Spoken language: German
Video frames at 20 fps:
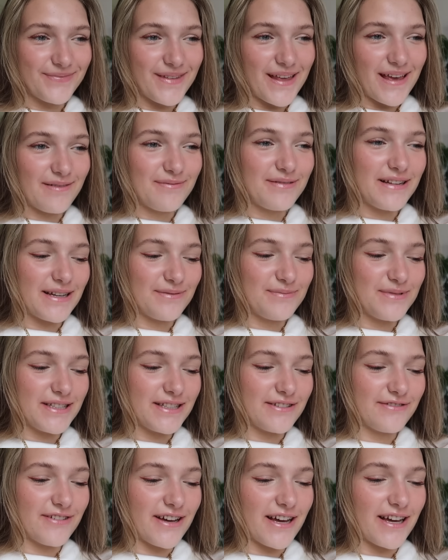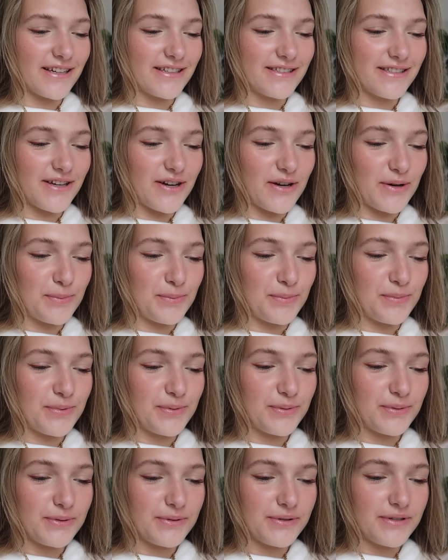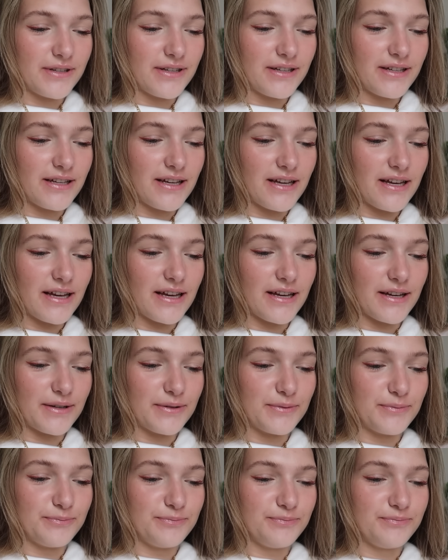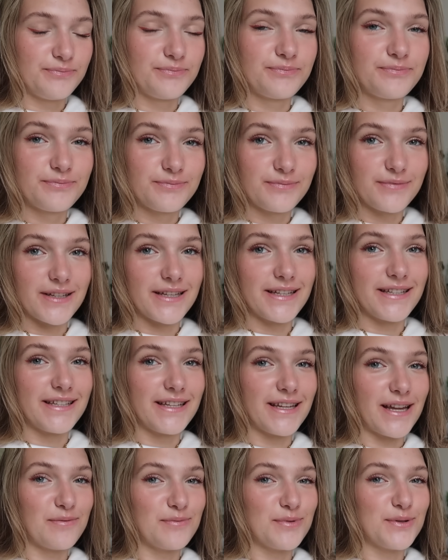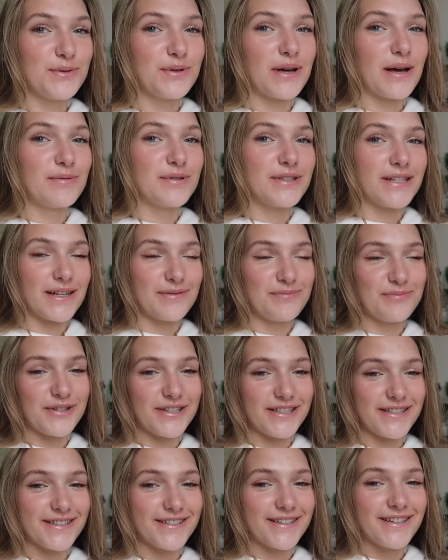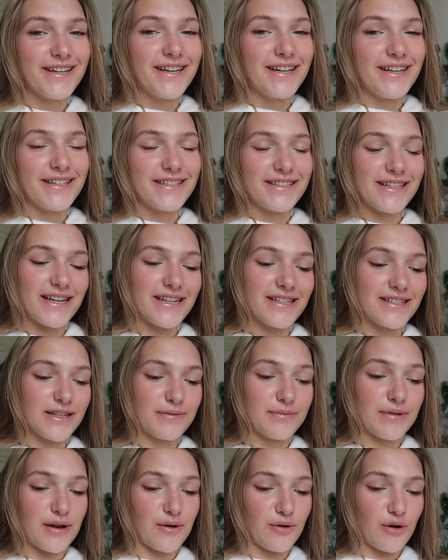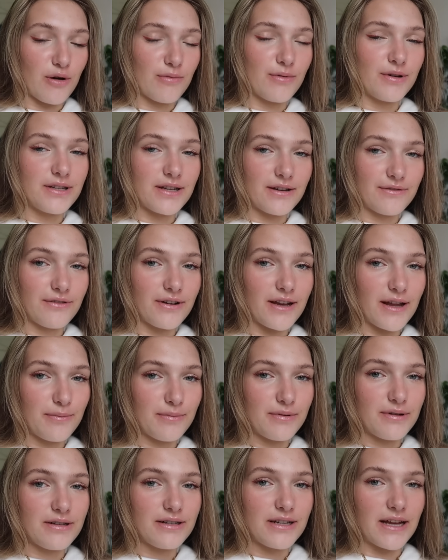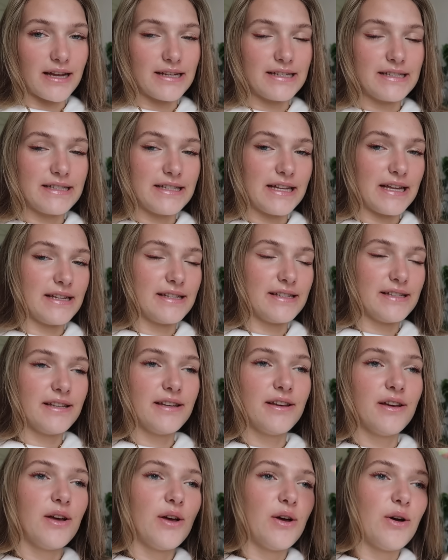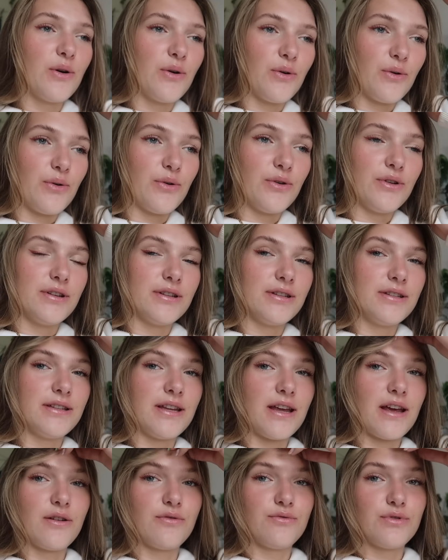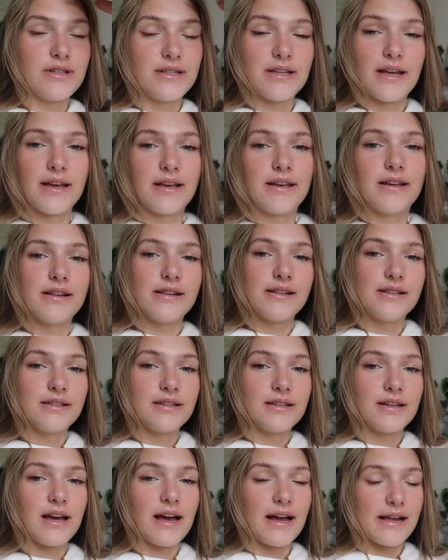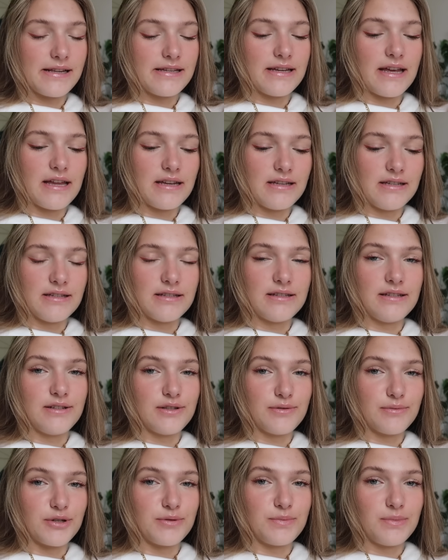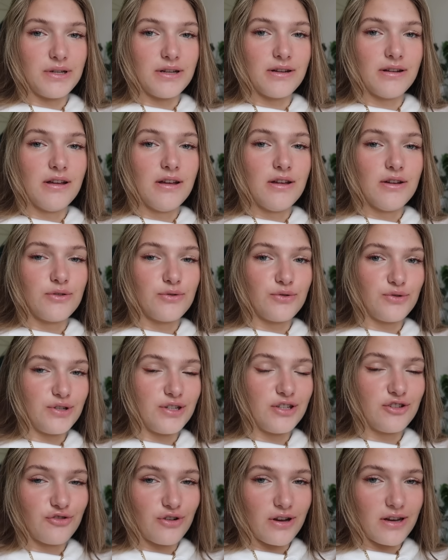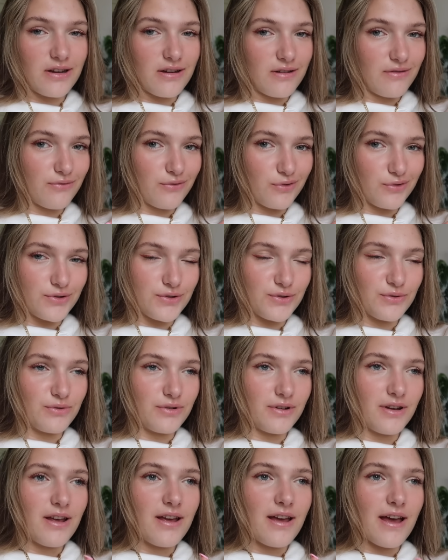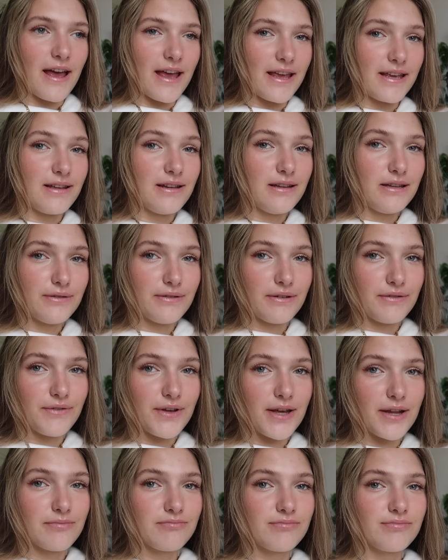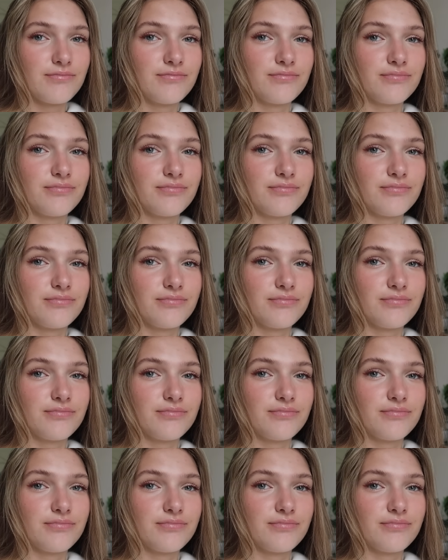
Apple hat mich gefragt, ob ähm, ich den einen Besuch abstatten möchte, denn es gibt einen Roboter von Apple, der heißt Daisy und der recycelt alte Handys, die zum Beispiel durch die Trade-In-Funktion eingeliefert werden.